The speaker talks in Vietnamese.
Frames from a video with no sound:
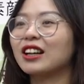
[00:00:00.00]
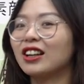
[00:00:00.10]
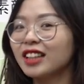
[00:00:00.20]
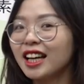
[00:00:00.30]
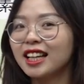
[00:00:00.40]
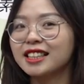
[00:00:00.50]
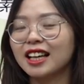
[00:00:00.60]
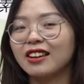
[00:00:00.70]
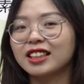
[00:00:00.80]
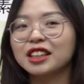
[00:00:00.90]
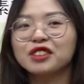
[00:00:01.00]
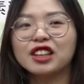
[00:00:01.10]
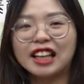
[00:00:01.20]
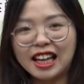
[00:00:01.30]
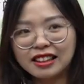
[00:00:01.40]
có thể là sẽ có những từ
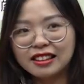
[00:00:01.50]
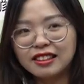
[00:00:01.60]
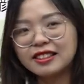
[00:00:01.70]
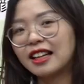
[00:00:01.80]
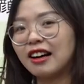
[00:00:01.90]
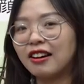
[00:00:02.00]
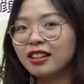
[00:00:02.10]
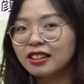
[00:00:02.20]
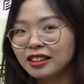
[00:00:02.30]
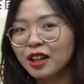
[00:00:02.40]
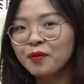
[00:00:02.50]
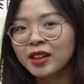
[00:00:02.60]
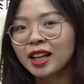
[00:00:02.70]
vựng khác nữa nó sẽ khó hơn nữa